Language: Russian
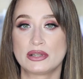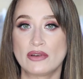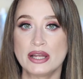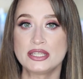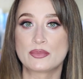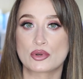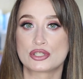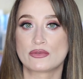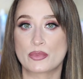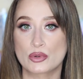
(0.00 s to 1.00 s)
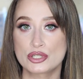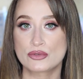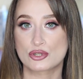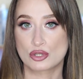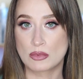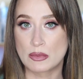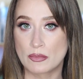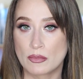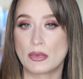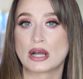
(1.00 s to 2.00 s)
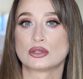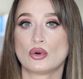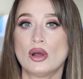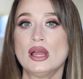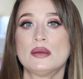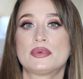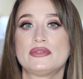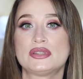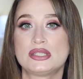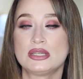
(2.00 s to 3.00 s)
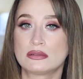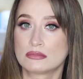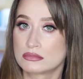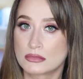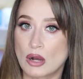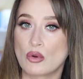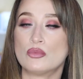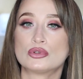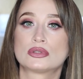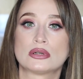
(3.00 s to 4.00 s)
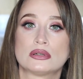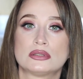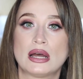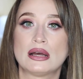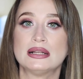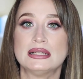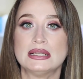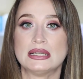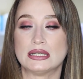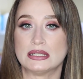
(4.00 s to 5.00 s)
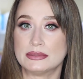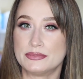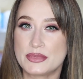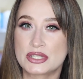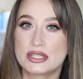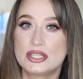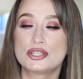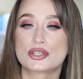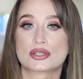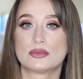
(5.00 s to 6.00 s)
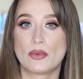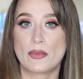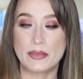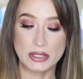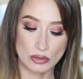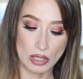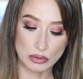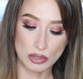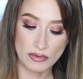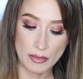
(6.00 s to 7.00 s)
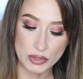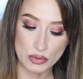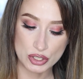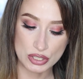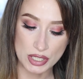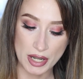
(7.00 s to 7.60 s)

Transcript: заболеваний и прочего-прочего, чтобы могло привести какому-то да, эм, эстетическому моменту, который вам не очень